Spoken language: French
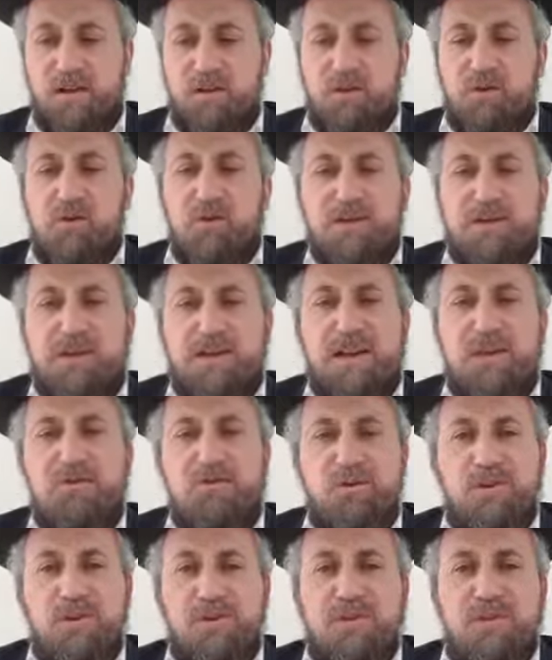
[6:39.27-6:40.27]
Le sar
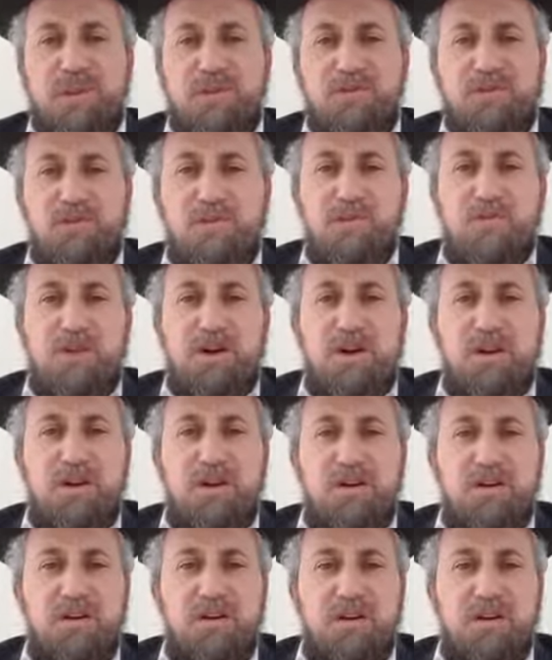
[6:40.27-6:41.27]
de Esav, il
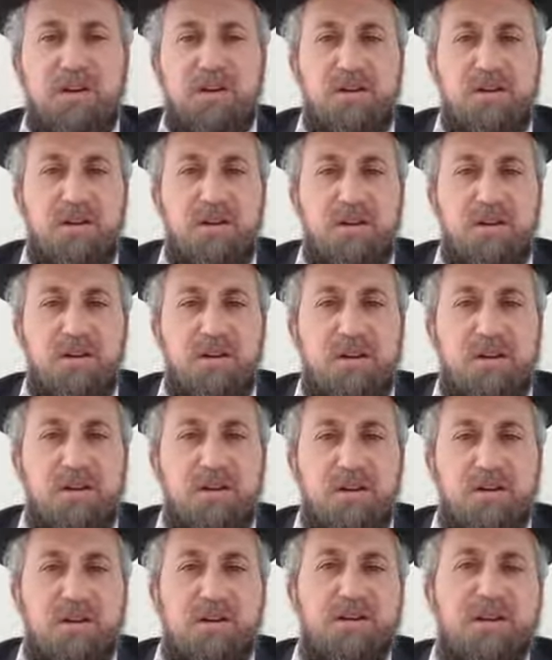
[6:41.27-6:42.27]
voit
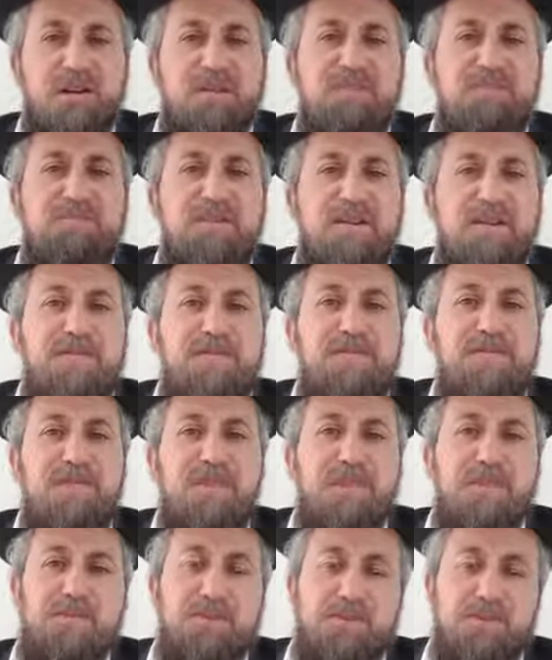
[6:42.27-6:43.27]
qui n'arrive pas
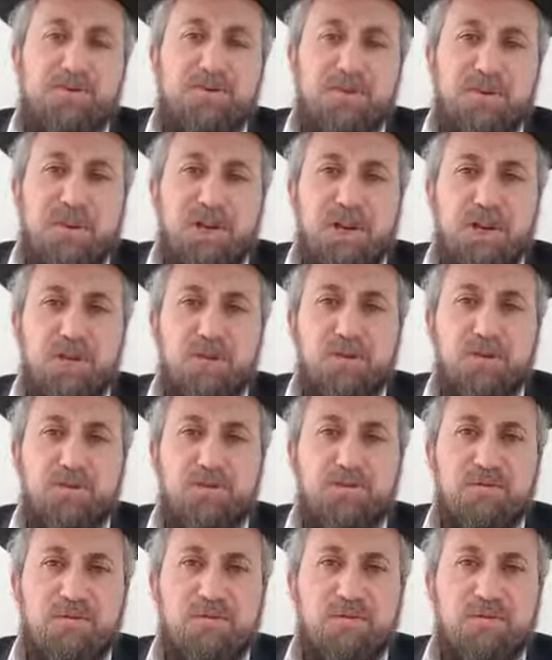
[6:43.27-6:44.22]
physiquement sur Yaakov,